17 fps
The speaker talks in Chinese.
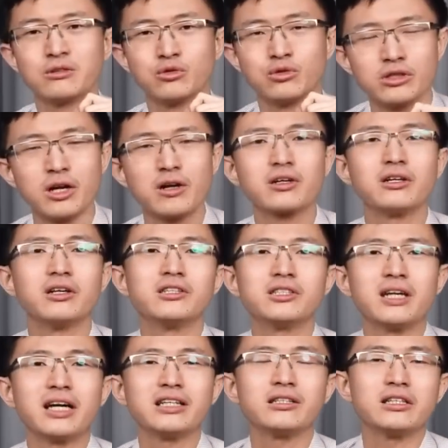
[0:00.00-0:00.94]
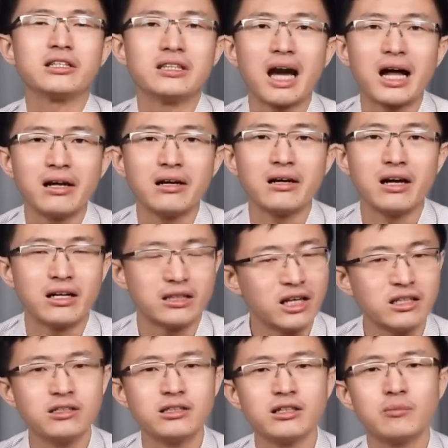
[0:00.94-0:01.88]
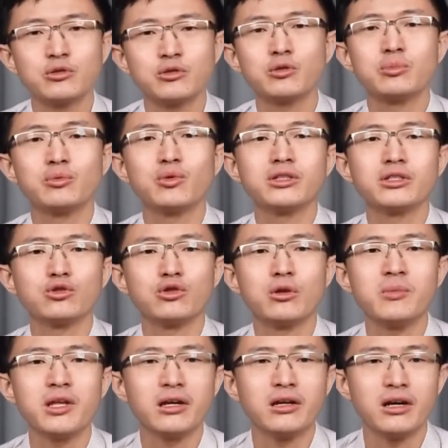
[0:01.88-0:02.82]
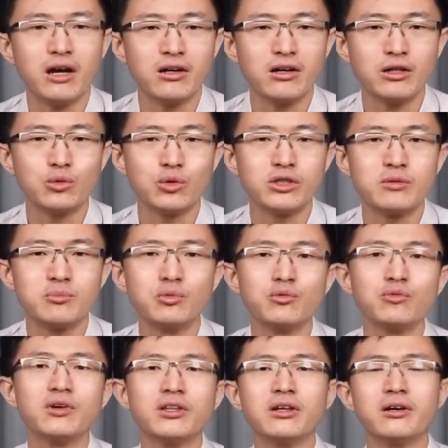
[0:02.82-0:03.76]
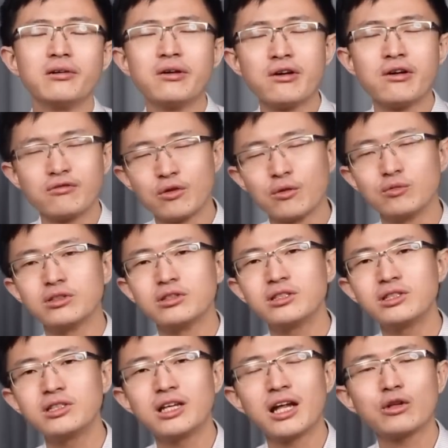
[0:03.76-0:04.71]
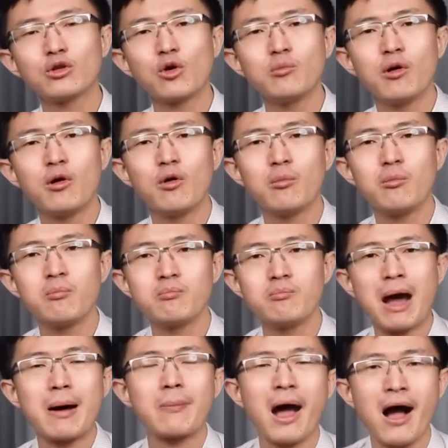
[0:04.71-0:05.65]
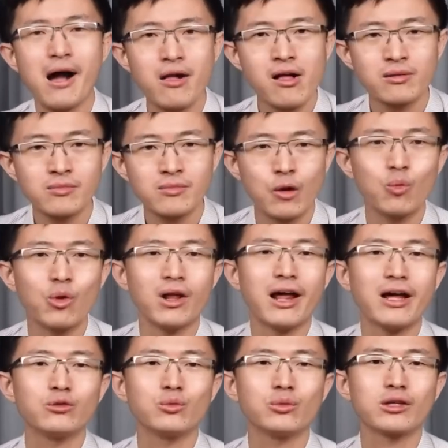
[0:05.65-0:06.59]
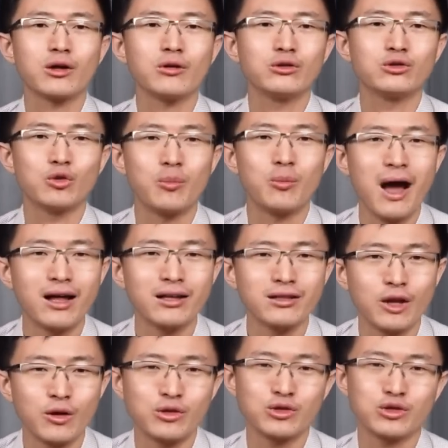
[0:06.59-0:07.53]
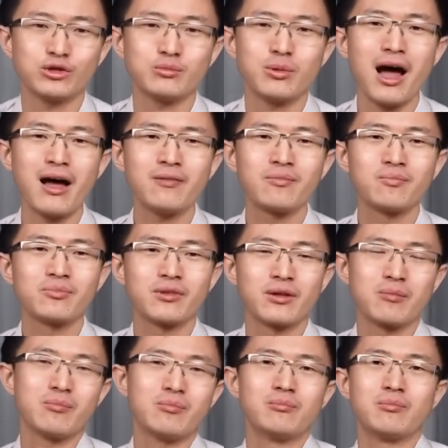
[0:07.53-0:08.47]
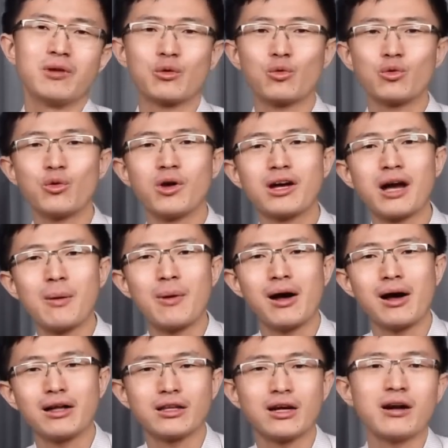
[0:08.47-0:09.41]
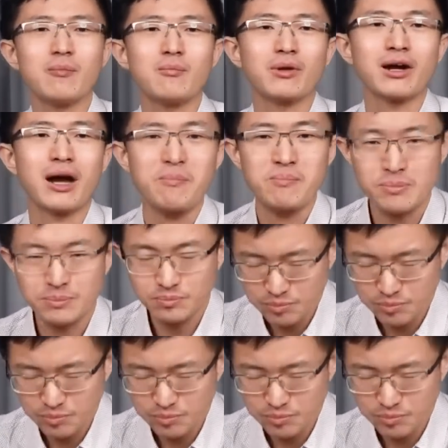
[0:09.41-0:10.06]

取消的可能性还是挺大的啊，但是呢，就不会是全面啊，会是部分的。否则现在通膨八趴，那未来如果到了九趴，到了十趴，嗯，美国愿意干嘛？当然不干。